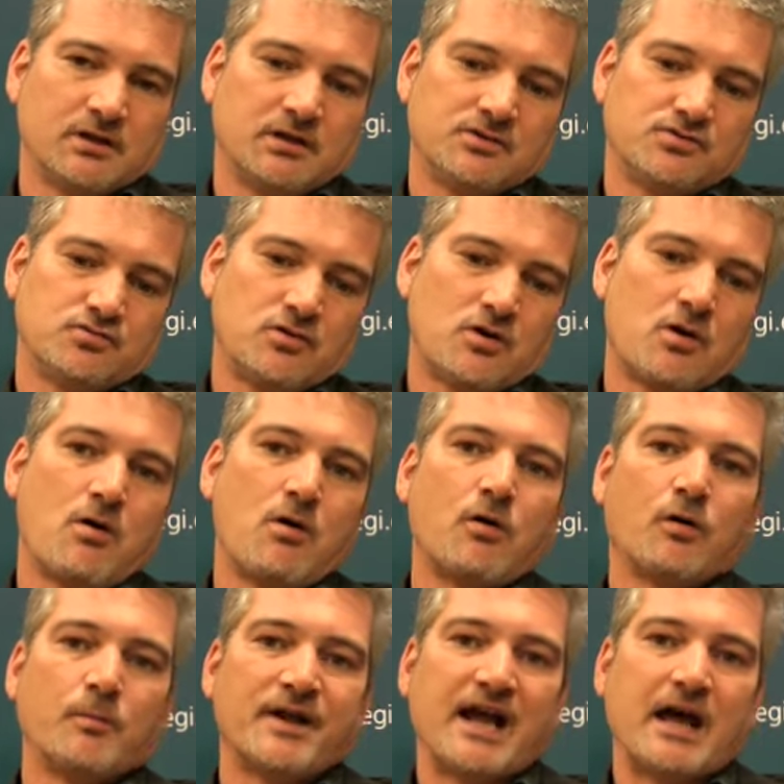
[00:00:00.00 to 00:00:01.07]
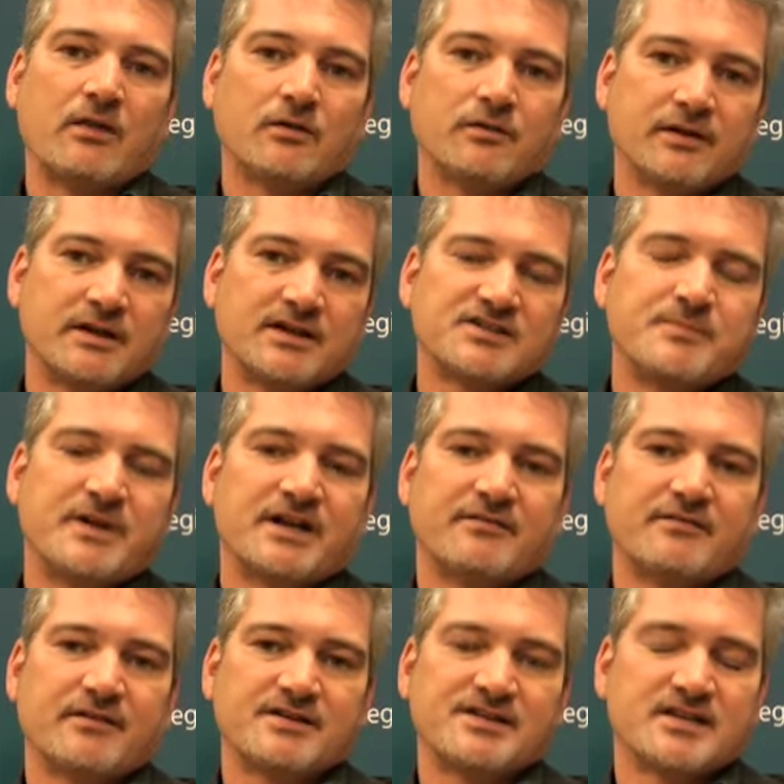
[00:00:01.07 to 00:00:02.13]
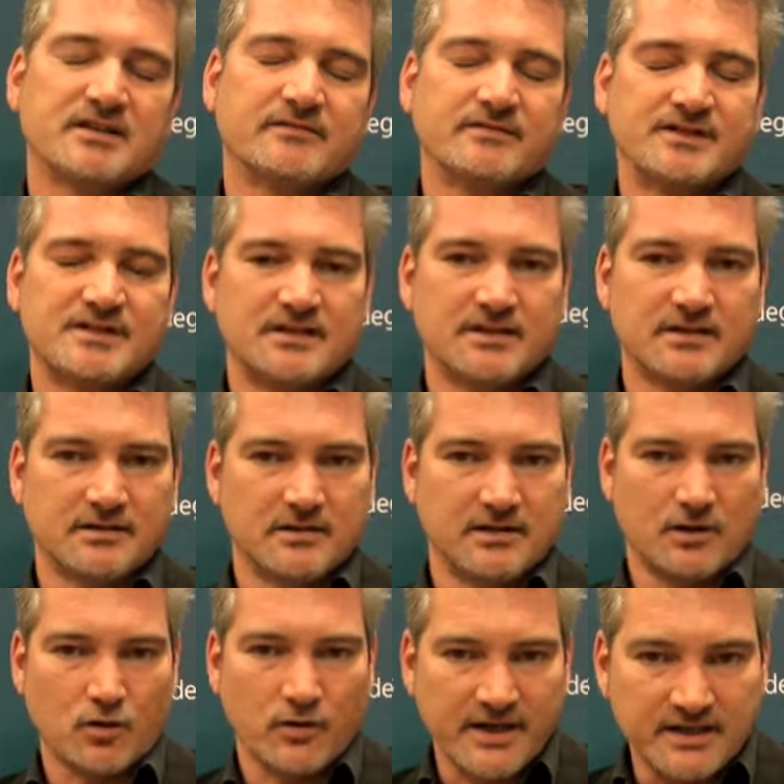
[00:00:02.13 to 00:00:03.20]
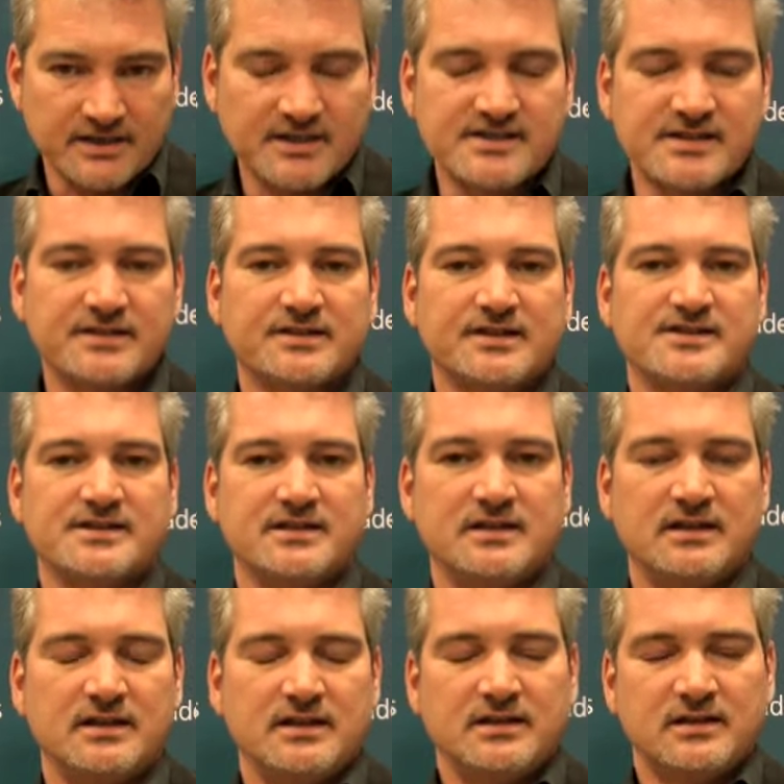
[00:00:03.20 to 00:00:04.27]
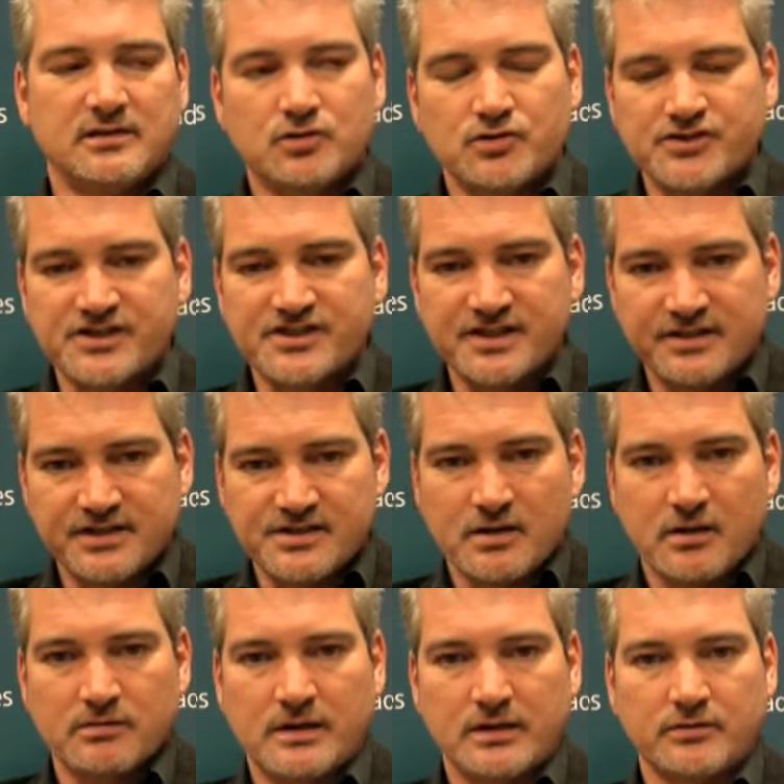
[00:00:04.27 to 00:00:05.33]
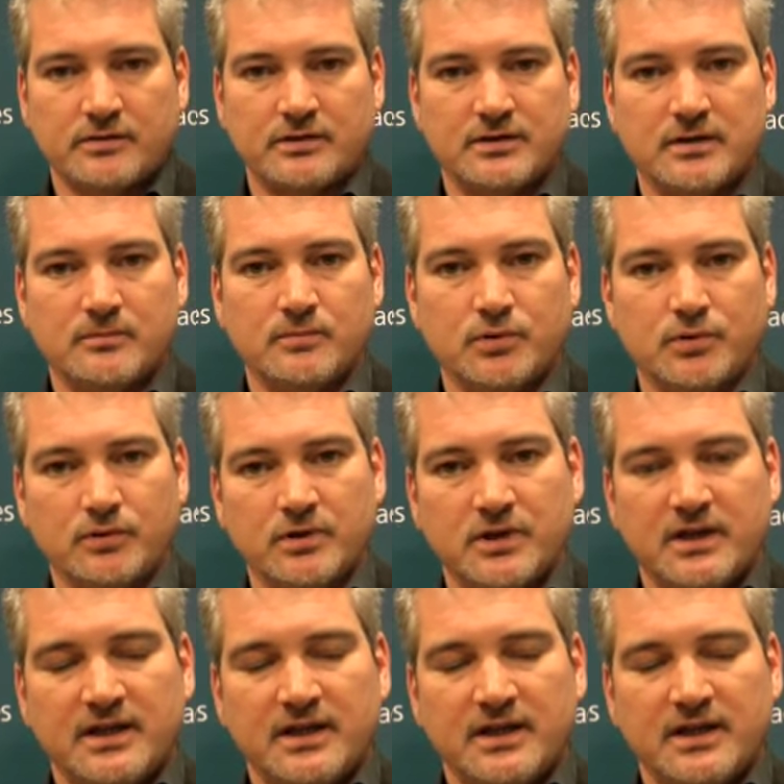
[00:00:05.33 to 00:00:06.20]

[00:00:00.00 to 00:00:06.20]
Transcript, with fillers: es un conglomerado de experiencias que deben ser coherentes entre sí y consistentes a lo largo del tiempo.